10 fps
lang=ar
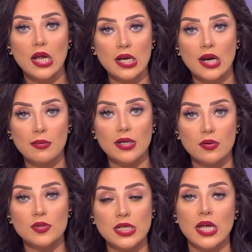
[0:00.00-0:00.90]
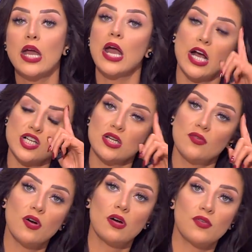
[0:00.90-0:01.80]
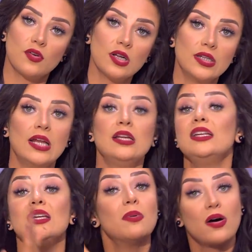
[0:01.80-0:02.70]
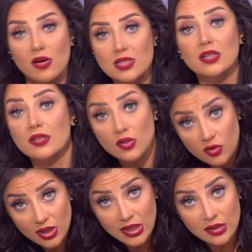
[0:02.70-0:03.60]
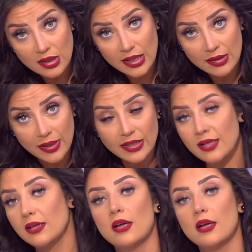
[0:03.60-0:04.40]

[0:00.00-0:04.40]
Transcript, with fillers: اللي انا متجوزاه عشان يفكر في راجل تاني يبقى اصلا الراجل اللي معايا ده